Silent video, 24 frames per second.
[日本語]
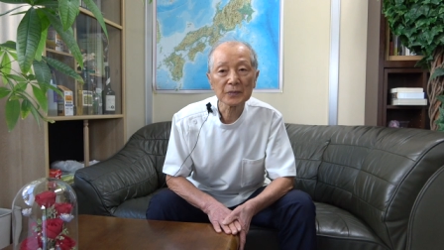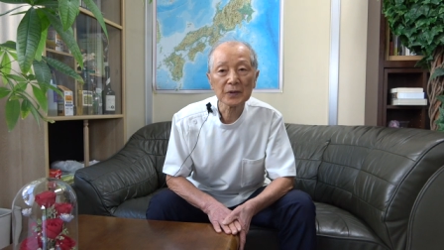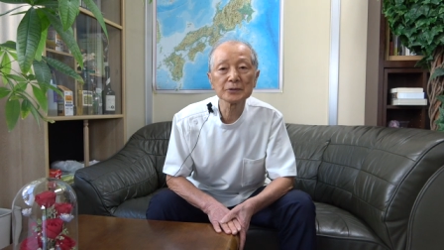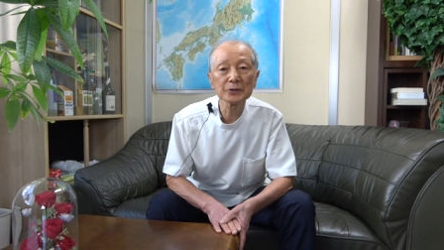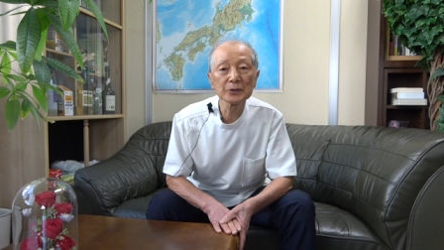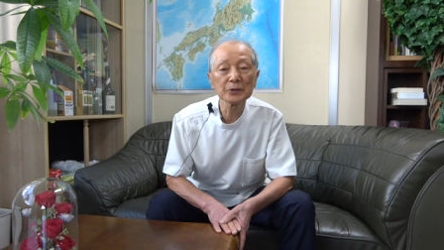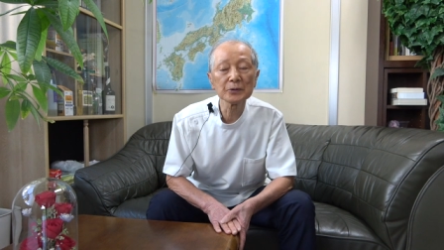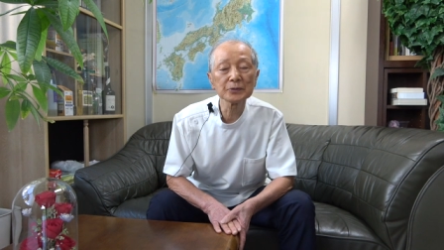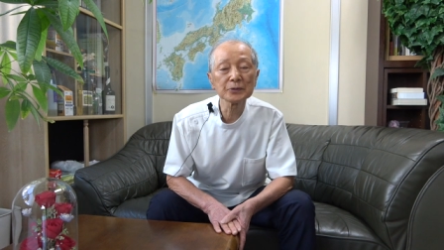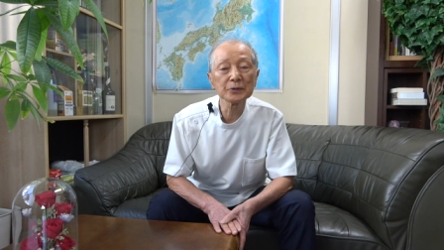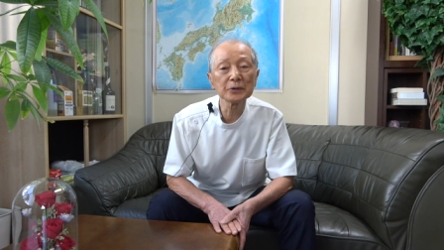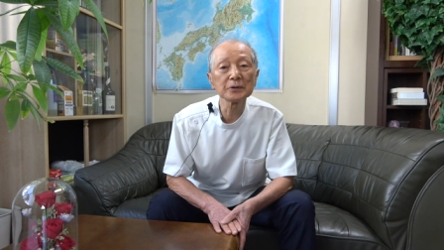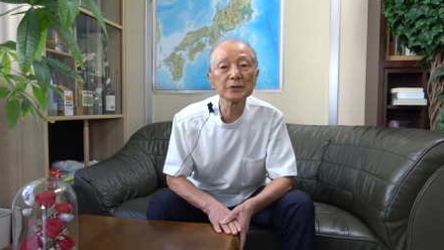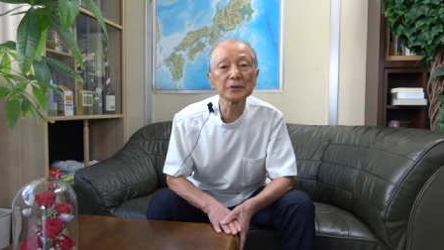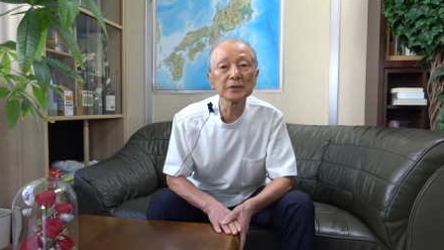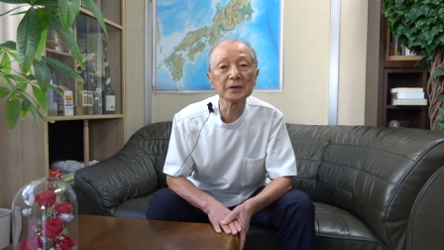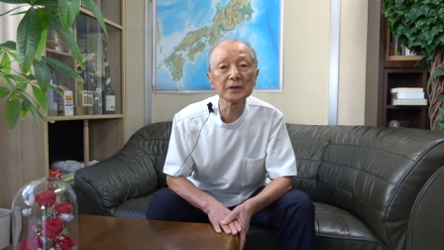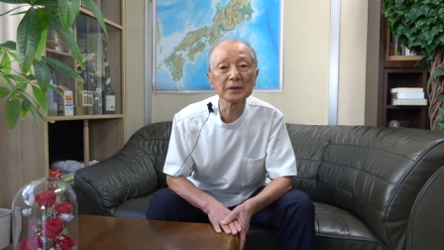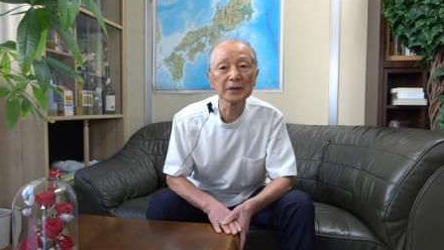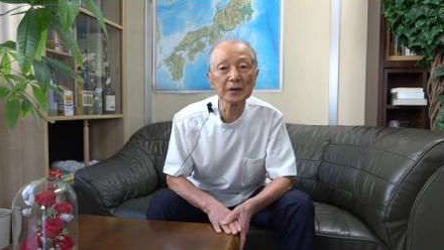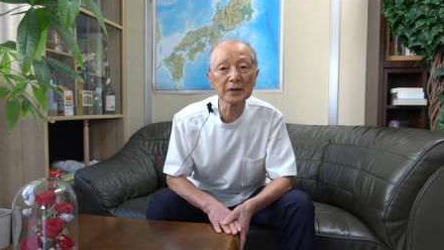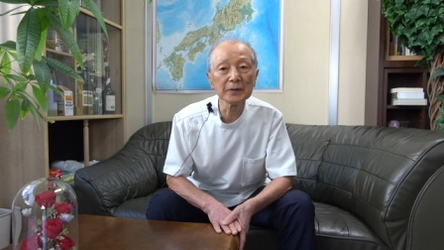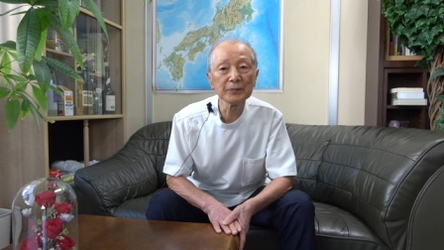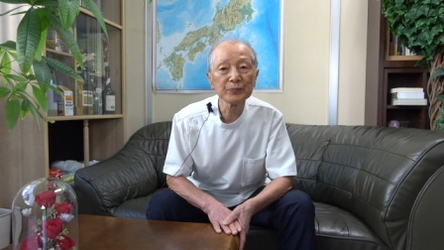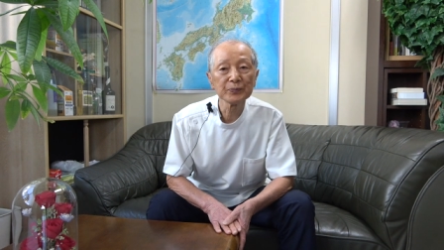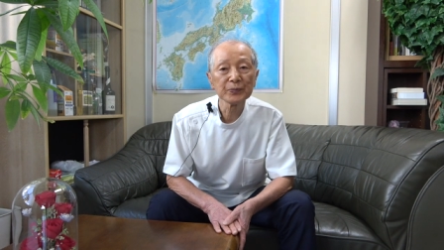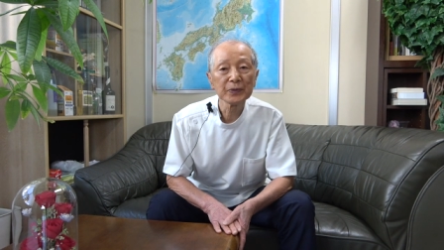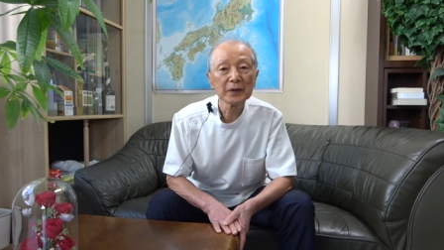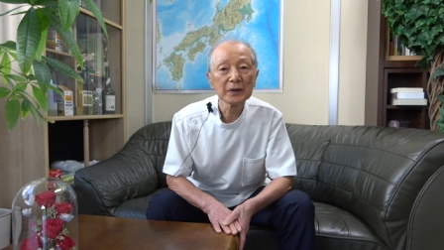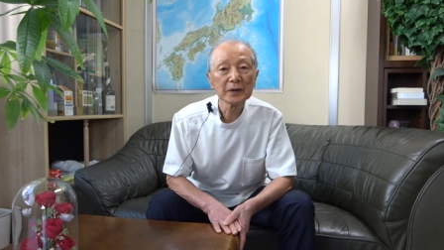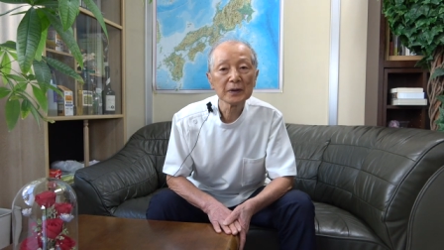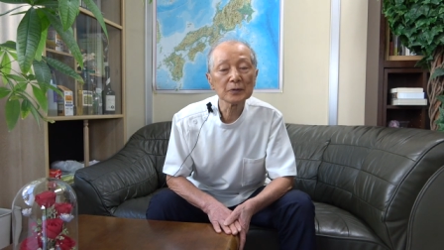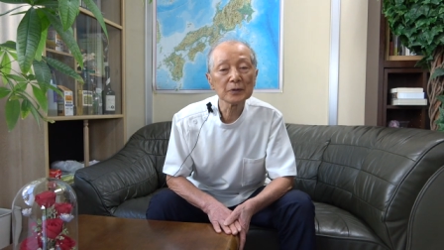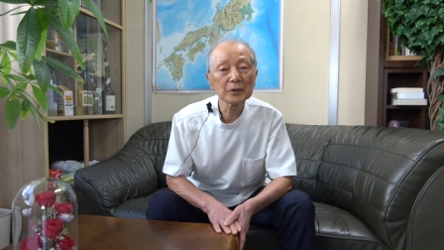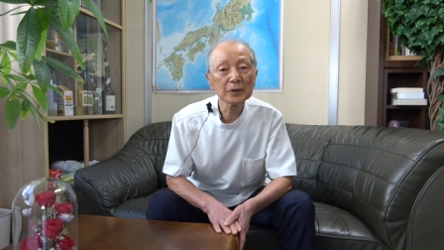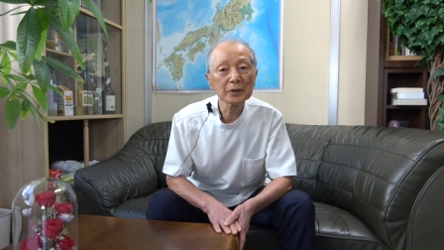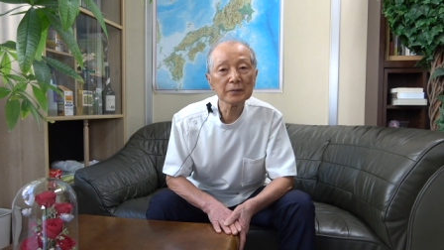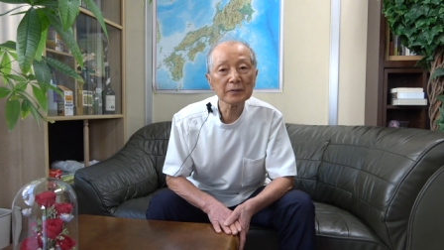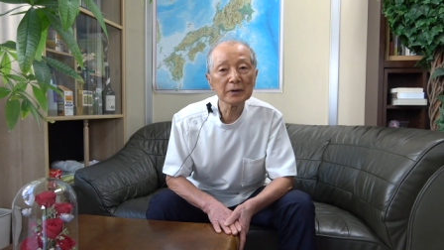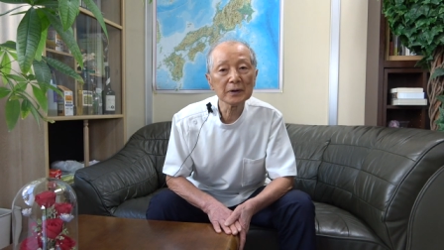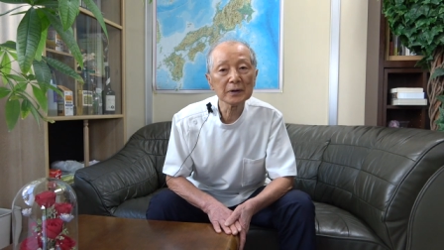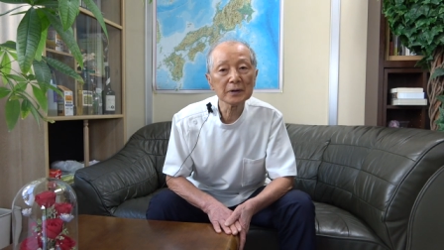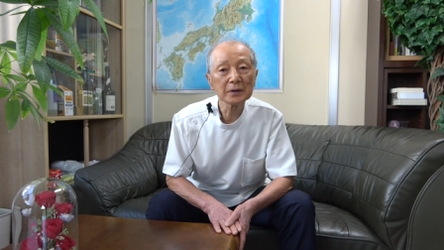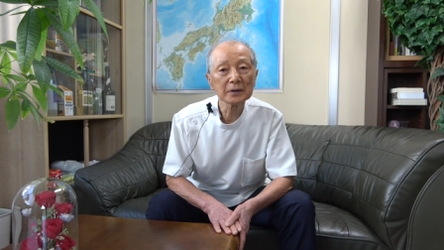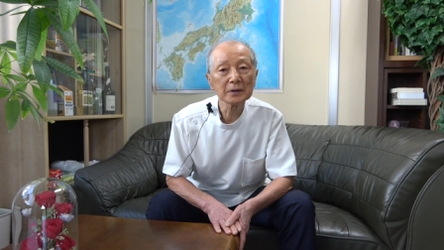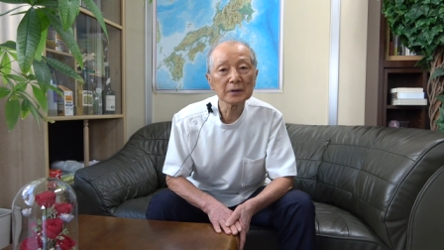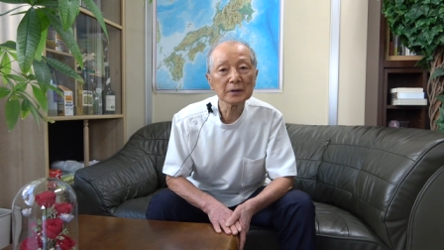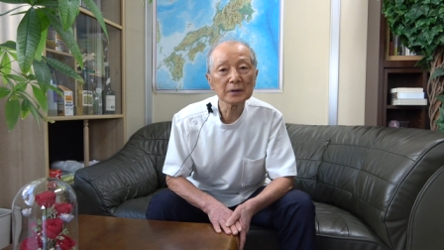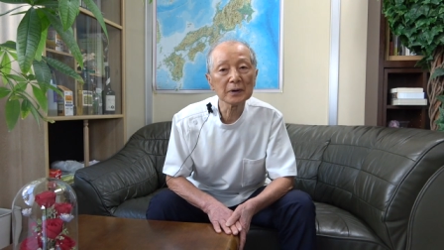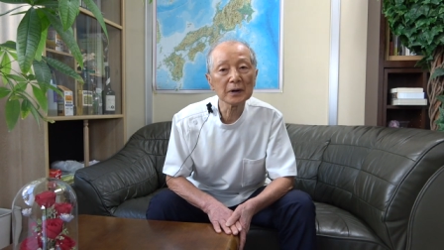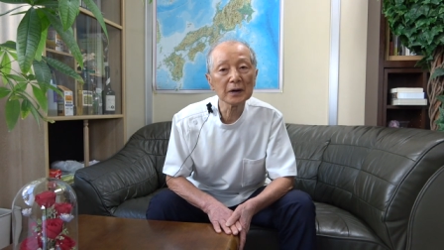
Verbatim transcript: その通りでねこれは